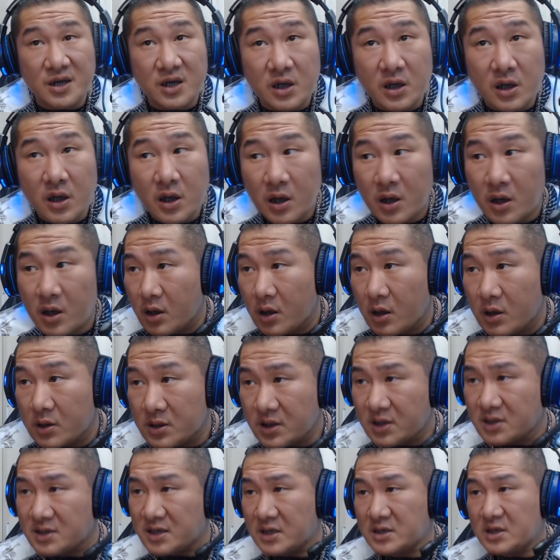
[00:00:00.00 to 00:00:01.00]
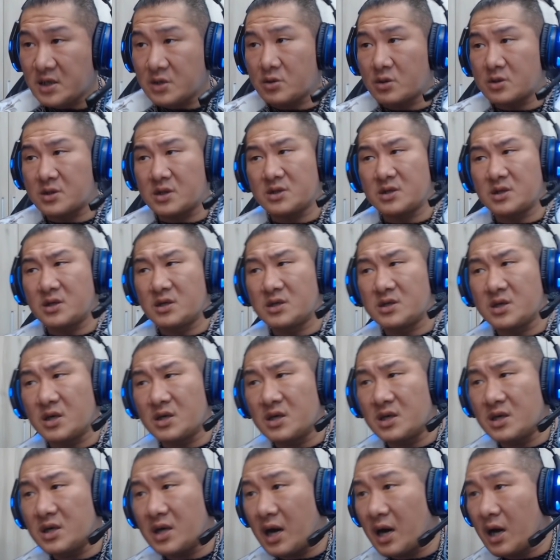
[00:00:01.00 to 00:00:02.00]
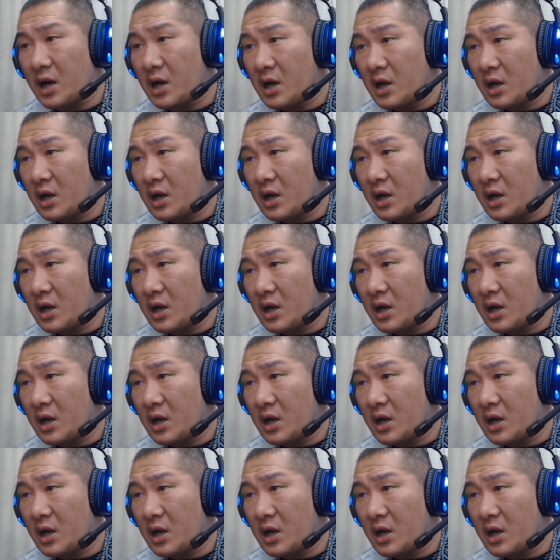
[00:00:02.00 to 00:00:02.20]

议，这个才叫做真正的争议啊！